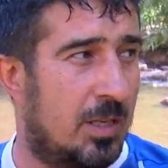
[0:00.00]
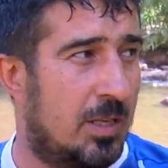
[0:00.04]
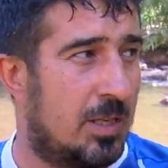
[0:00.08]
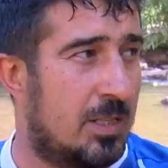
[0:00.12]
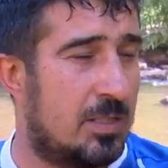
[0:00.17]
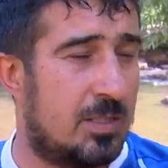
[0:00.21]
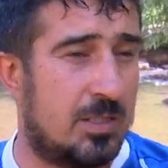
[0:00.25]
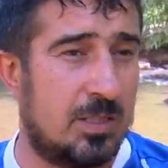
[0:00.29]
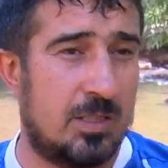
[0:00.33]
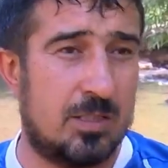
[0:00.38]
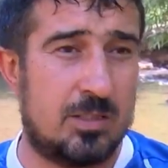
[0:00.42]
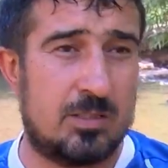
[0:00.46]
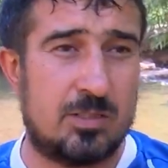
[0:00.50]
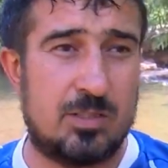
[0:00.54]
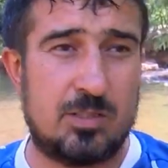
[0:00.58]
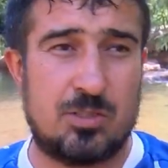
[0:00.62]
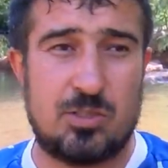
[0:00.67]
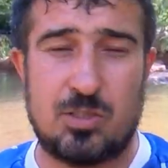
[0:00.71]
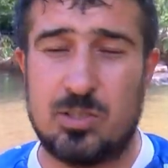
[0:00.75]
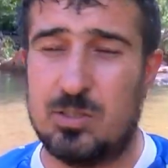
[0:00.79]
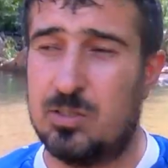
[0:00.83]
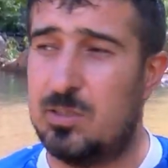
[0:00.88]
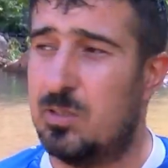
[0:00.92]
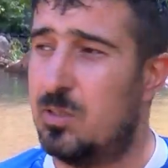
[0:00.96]
Siirt
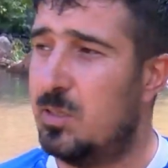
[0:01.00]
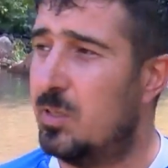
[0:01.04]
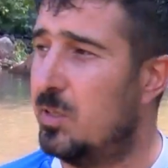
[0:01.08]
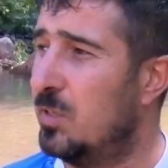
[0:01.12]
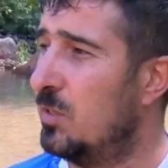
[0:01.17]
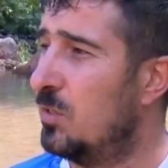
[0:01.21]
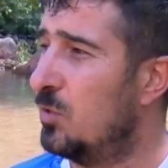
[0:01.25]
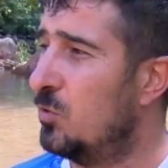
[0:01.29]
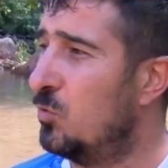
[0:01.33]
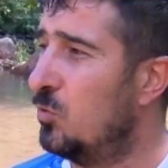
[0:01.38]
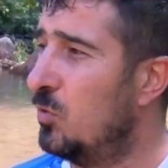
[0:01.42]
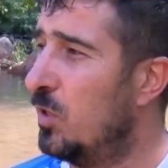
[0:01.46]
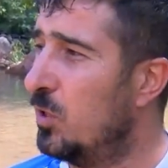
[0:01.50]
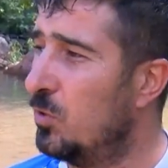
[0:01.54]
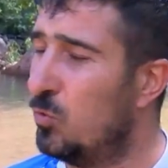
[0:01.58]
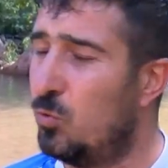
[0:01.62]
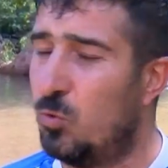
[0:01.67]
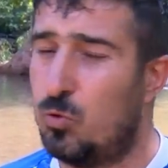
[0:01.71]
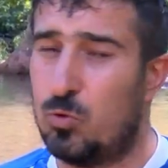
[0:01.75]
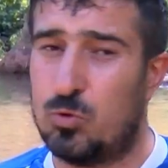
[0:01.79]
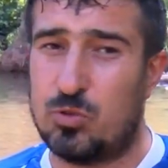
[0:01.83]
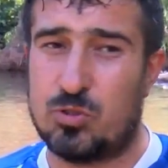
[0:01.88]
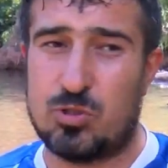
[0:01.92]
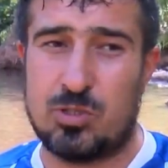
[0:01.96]
için, e,
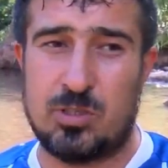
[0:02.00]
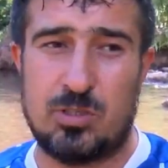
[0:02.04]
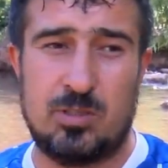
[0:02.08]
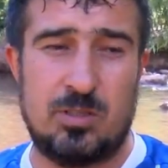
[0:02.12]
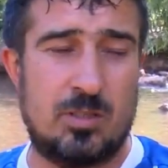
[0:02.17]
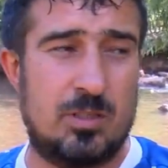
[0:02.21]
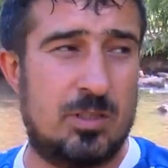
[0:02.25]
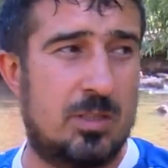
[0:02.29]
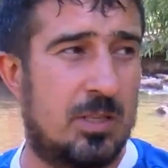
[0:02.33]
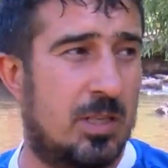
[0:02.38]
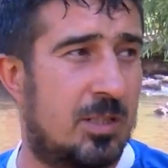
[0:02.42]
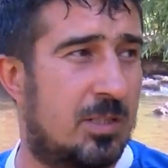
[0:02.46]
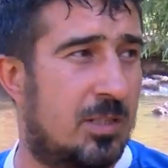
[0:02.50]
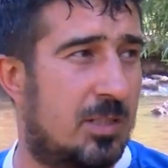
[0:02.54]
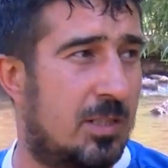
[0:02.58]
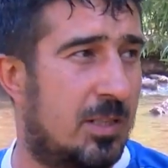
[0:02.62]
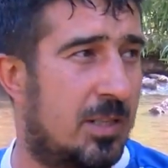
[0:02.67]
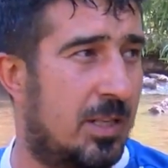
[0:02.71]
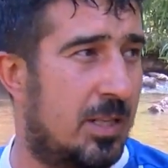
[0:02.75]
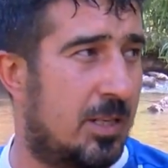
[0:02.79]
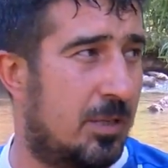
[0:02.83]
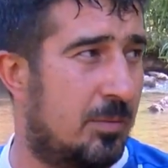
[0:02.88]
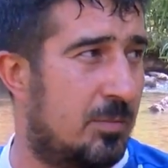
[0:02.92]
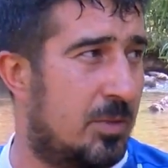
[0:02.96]
Güneydoğu için
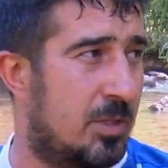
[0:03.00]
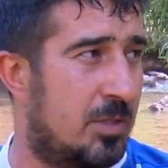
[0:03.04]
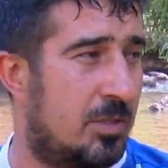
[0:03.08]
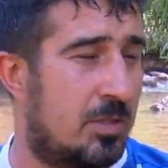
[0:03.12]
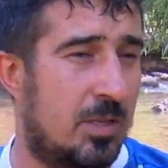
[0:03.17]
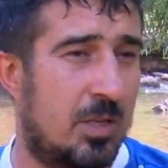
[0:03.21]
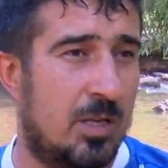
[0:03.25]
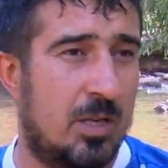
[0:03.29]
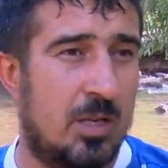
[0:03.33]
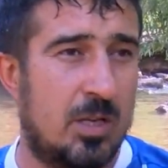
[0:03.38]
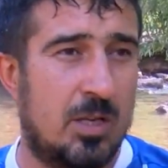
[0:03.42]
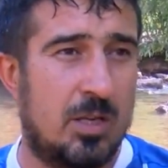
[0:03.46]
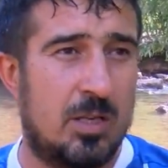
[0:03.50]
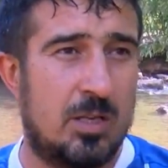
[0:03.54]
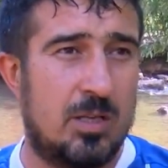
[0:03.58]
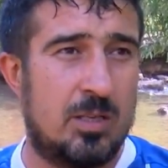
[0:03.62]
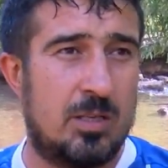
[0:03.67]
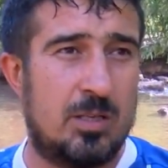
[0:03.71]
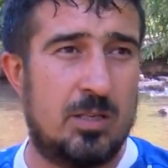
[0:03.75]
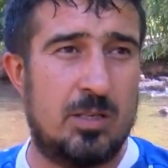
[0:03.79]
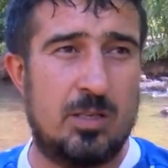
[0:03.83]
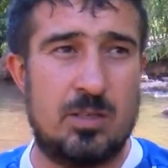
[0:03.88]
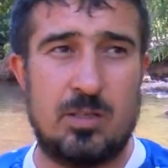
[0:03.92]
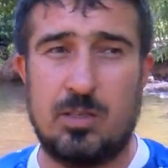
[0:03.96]
yetkililerimiz
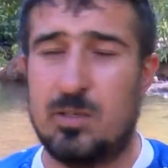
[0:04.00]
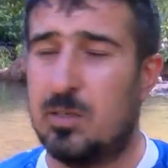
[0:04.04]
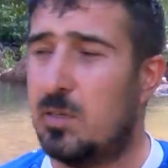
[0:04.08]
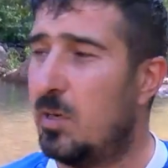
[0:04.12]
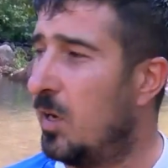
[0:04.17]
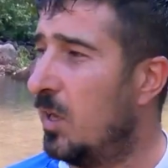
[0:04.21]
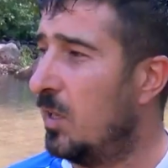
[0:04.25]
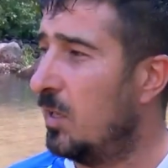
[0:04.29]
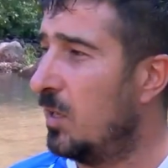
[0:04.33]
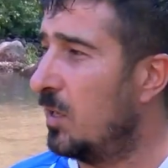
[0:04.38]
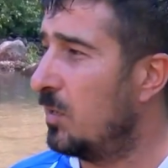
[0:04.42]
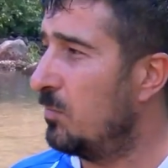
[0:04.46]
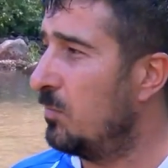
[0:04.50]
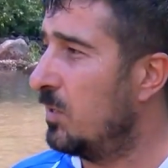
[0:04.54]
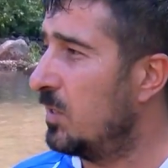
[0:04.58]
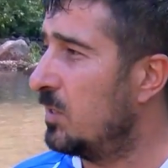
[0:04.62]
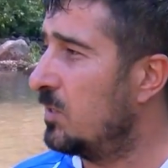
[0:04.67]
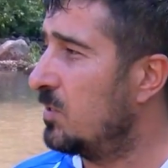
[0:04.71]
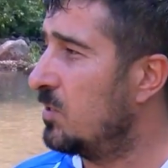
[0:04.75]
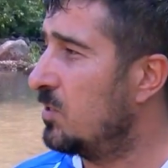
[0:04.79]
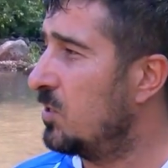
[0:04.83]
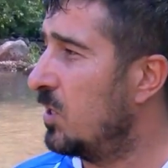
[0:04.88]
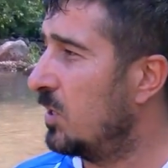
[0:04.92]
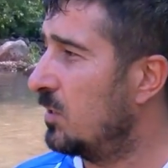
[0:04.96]
e, alarm verdi,
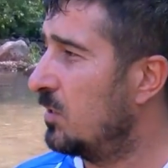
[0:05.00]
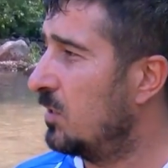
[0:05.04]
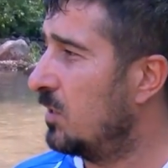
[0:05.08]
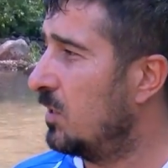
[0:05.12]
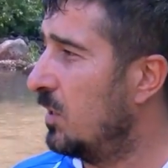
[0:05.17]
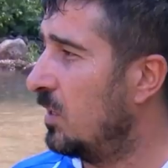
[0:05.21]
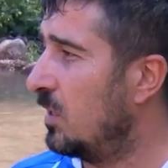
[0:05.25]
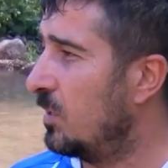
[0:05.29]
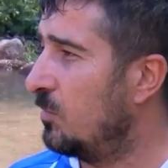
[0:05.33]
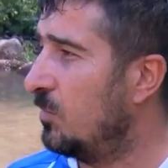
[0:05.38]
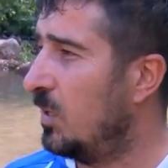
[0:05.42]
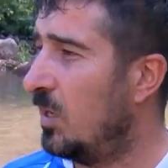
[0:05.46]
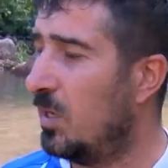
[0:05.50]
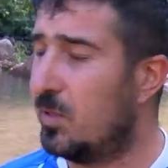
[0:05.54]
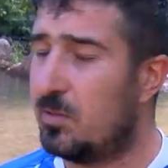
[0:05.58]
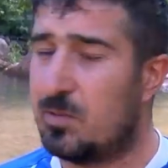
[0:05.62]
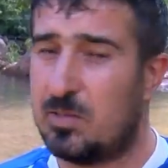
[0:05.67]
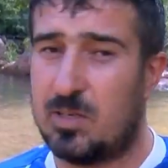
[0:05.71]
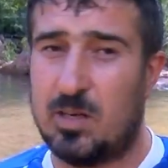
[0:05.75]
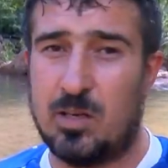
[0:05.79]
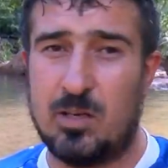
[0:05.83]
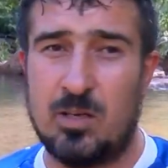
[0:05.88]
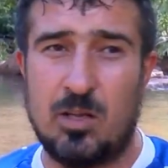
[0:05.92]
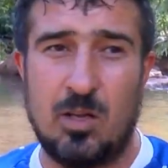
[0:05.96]
sıcaklık alarmı.
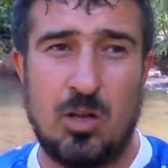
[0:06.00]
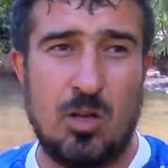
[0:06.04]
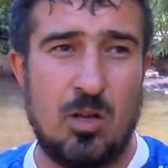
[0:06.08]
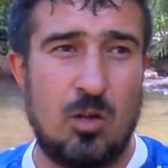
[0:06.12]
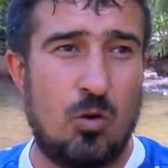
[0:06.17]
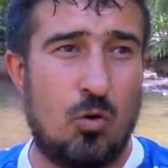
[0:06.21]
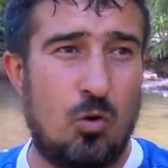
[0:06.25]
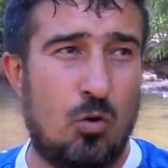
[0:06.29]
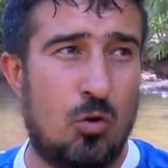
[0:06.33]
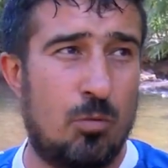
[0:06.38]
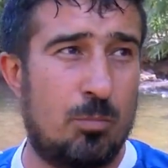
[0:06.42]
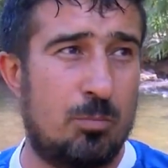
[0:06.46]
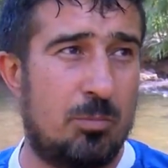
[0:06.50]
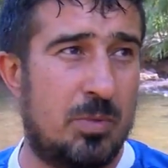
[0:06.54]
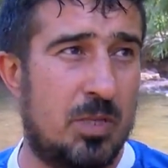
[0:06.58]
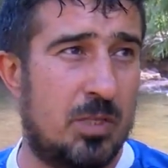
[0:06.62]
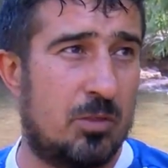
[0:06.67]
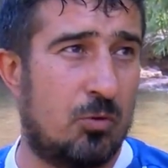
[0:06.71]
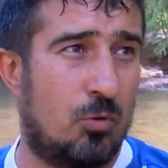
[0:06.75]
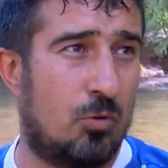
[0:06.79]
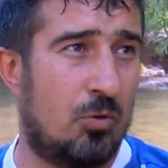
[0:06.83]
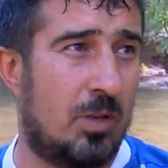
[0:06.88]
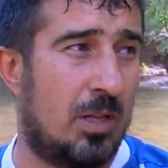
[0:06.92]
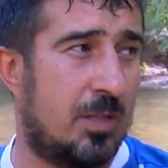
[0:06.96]
Hatta
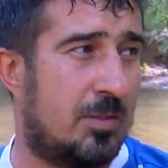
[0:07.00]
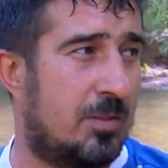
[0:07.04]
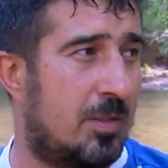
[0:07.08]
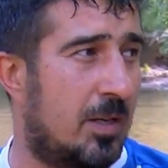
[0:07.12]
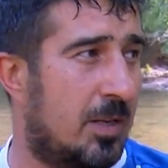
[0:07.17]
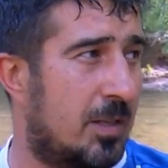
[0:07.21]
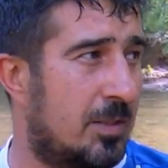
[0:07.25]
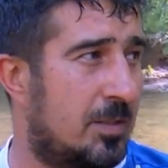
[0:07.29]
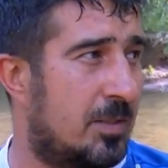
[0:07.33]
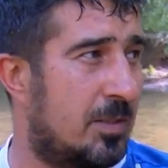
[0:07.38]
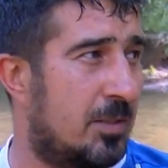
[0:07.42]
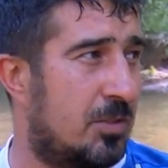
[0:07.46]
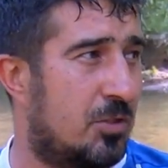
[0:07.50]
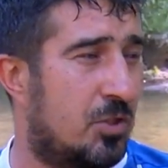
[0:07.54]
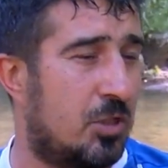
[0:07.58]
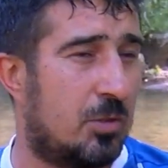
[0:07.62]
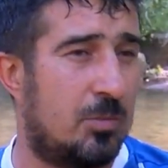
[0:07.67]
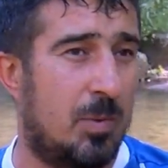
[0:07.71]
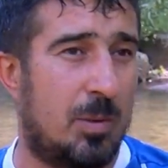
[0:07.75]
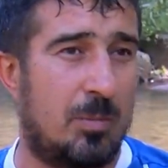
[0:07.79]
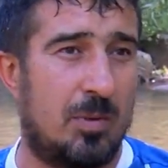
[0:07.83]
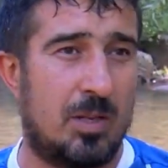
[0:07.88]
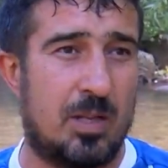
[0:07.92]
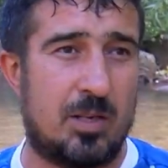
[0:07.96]
11-16 arası
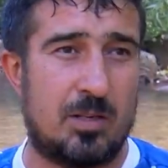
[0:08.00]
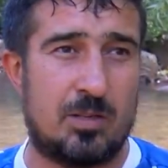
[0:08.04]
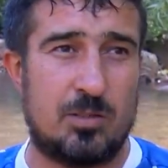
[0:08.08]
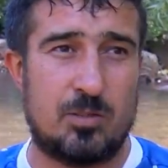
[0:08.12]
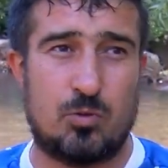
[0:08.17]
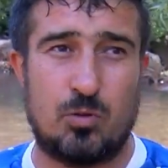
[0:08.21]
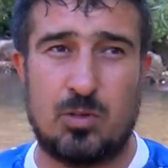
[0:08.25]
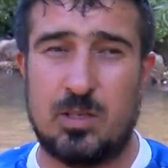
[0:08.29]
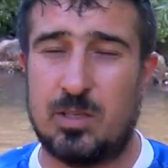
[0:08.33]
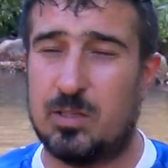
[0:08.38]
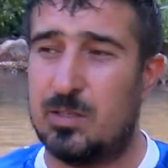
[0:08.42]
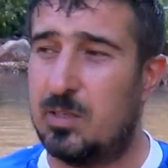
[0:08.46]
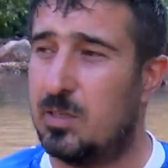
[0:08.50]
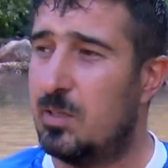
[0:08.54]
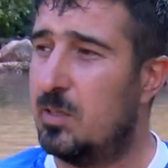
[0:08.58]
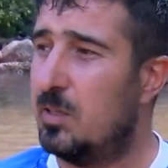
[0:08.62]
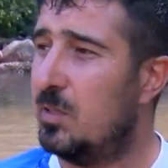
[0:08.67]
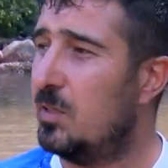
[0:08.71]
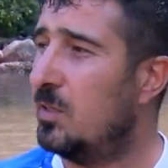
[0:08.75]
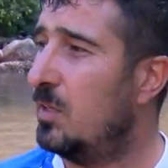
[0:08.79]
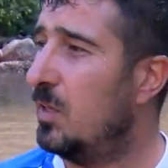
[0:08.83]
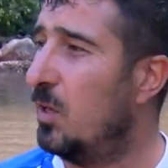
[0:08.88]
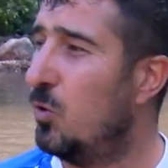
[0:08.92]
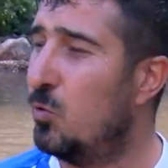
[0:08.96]
çıkmamalarını söyledi.
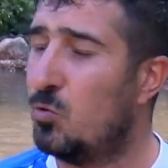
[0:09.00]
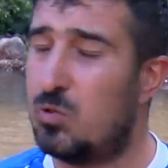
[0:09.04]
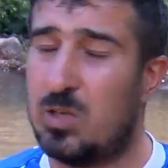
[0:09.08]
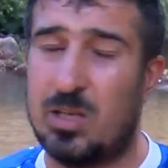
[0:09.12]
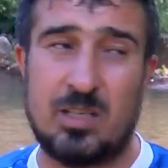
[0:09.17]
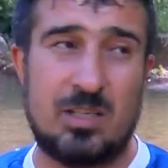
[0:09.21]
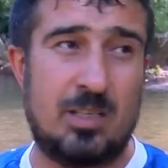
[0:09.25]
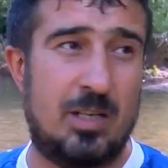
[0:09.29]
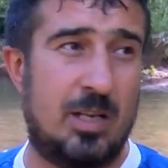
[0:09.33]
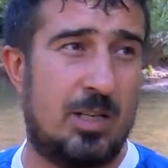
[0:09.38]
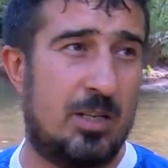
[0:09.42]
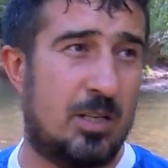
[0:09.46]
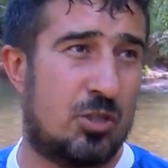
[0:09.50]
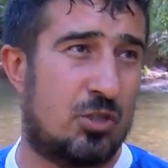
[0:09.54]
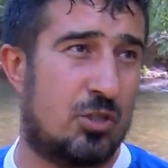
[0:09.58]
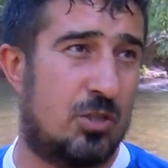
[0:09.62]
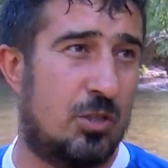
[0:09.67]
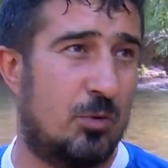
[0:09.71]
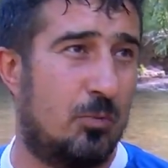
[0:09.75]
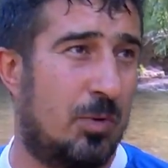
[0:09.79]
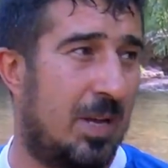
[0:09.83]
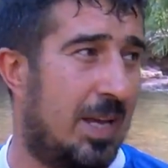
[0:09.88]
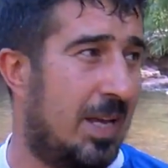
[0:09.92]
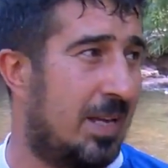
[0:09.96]
Özellikle
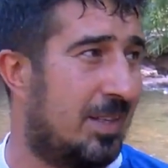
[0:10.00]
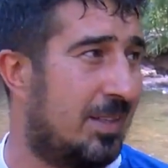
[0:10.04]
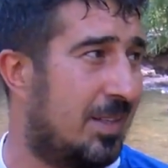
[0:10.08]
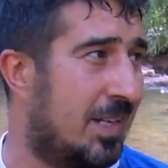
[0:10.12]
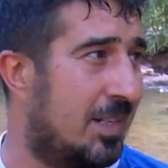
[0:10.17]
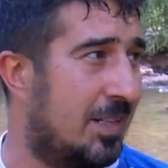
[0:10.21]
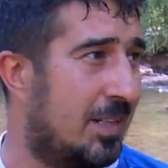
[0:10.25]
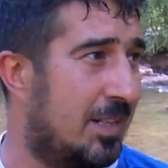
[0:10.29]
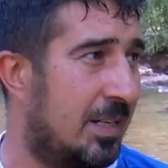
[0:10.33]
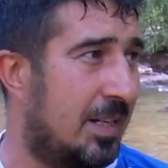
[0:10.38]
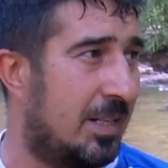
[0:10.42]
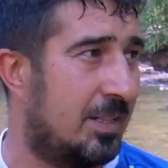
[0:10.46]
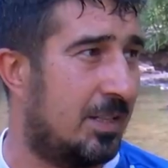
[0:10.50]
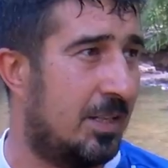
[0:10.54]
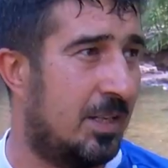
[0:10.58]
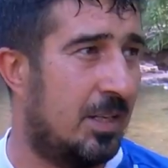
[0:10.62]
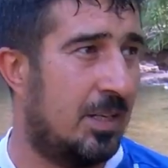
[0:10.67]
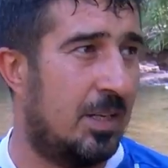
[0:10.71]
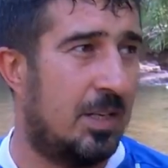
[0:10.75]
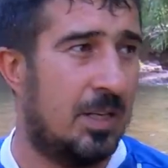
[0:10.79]
yaşlı ve engelliler.